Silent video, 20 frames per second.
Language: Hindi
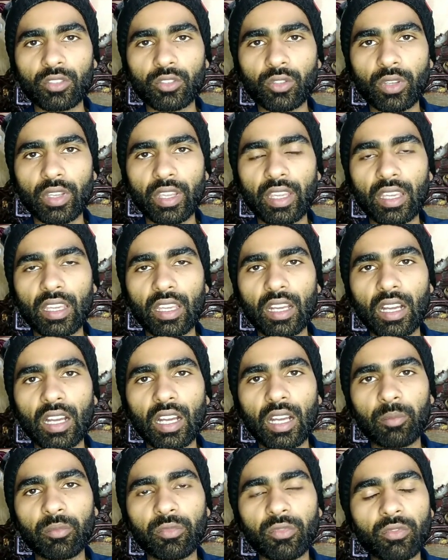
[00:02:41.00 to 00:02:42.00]
जो है
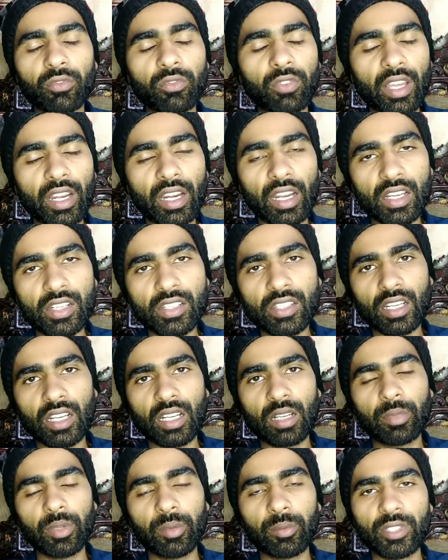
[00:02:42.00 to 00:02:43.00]
आप वैरान
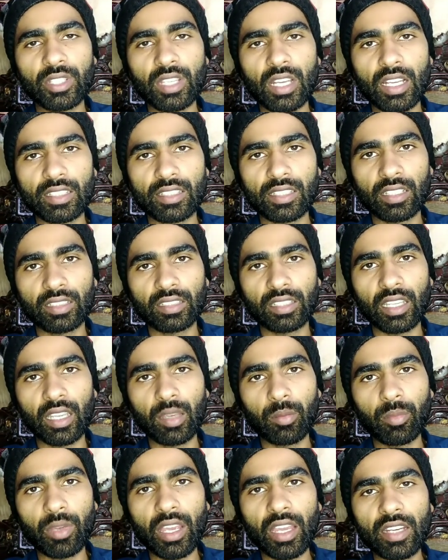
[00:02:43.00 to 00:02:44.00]
जगह पे भी जा सकते
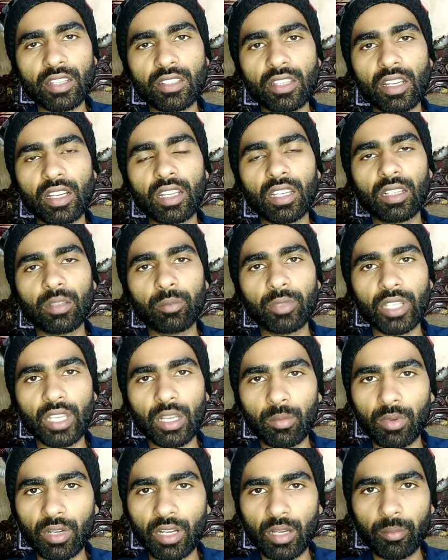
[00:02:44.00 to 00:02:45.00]
हैं बैर जंगल भी
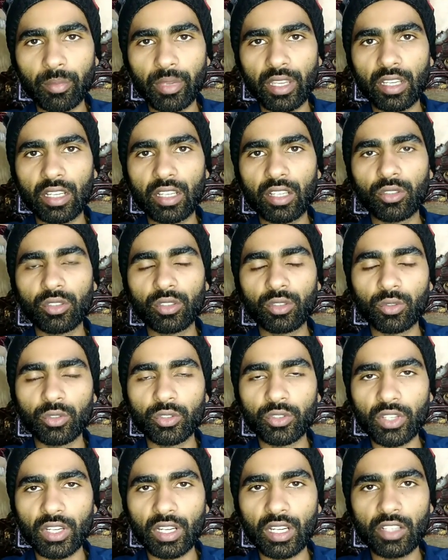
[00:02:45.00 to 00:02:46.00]
हवा में कहीं कोई
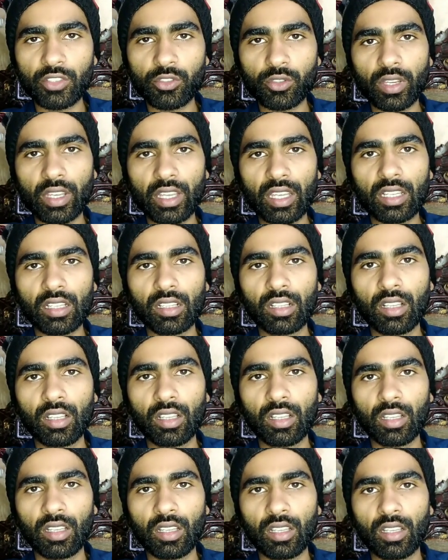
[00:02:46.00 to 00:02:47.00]
जगह जो है
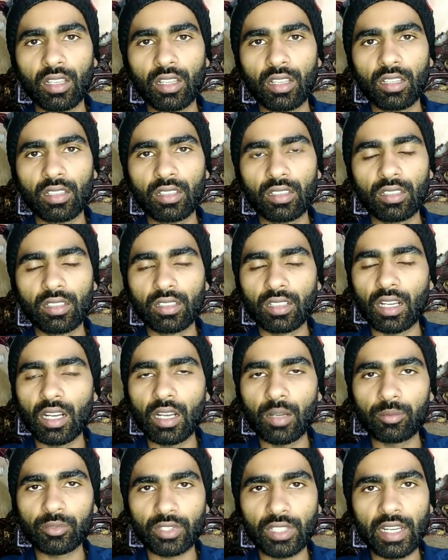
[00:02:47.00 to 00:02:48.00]

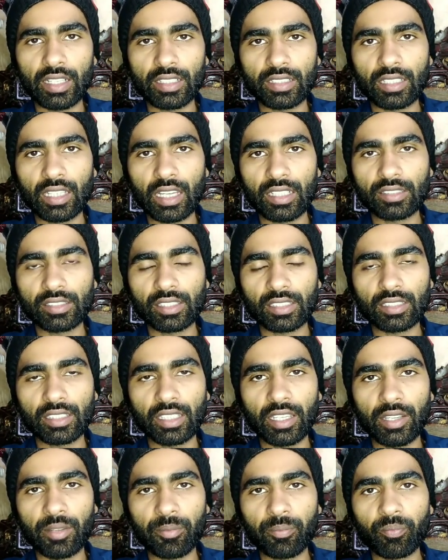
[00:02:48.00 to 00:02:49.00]
आप सेलेक्ट कर सकते
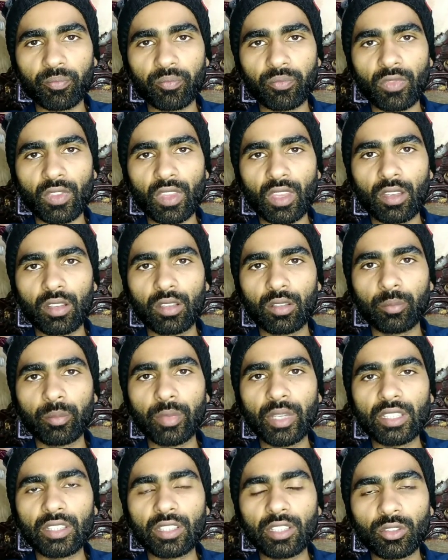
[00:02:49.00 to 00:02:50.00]
हैं
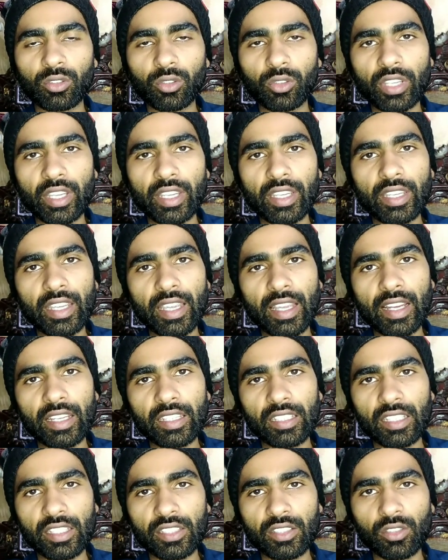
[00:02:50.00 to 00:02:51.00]
बेहतर तो यही है कि
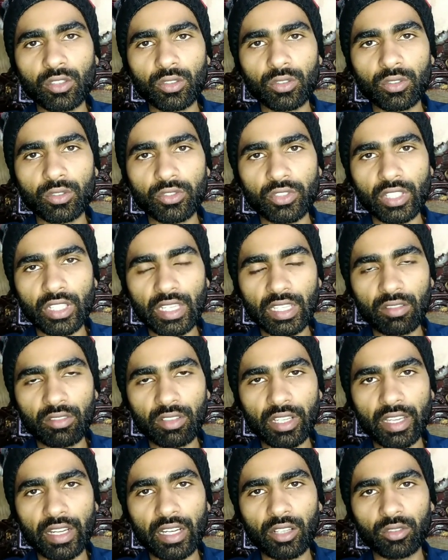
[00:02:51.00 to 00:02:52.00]
ये जो चिल्ले
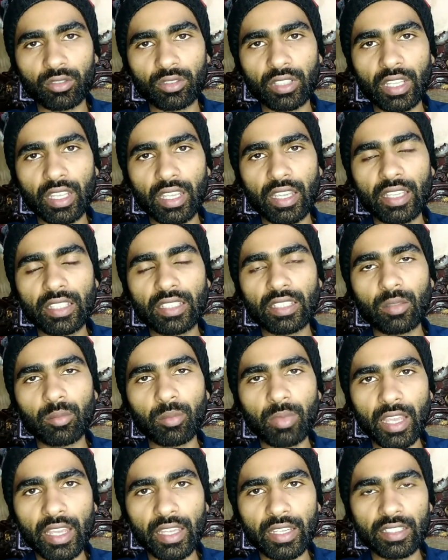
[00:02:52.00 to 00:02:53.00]
वगैरह होते हैं ये
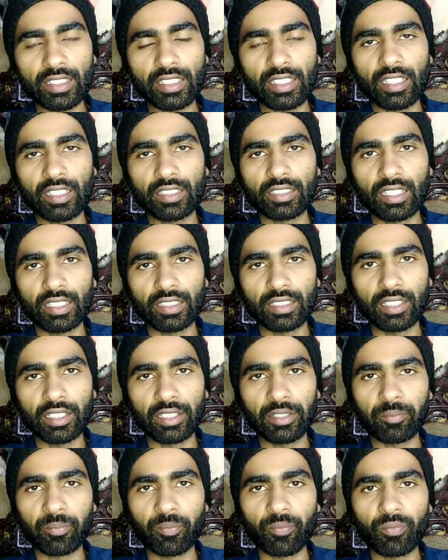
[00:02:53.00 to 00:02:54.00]
बहर किए जाते
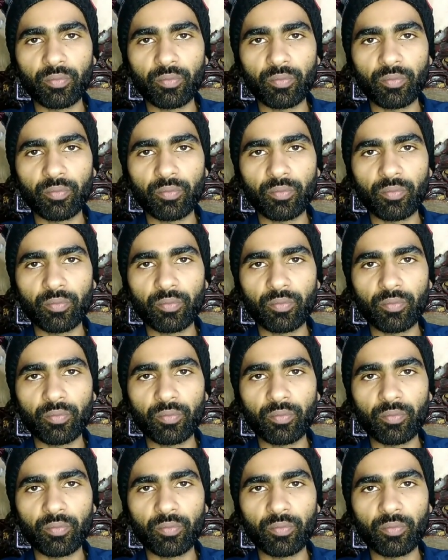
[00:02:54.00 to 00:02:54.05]
हैं